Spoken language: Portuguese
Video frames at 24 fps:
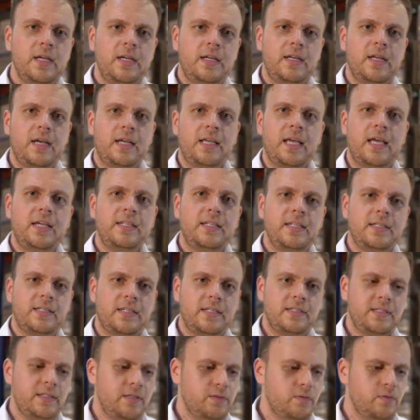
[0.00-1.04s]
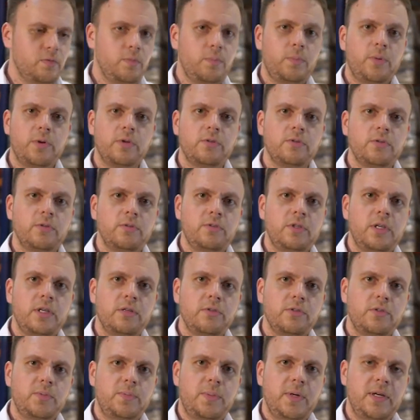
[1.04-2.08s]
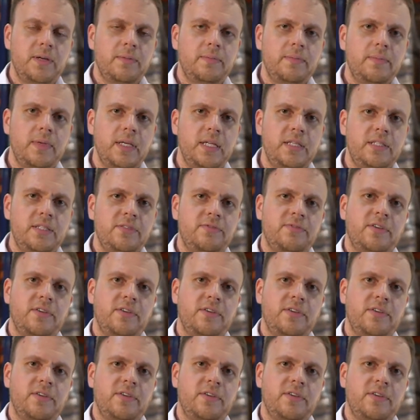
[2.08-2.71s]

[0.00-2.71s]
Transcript: Né? A KR está trazendo um produto que nos permite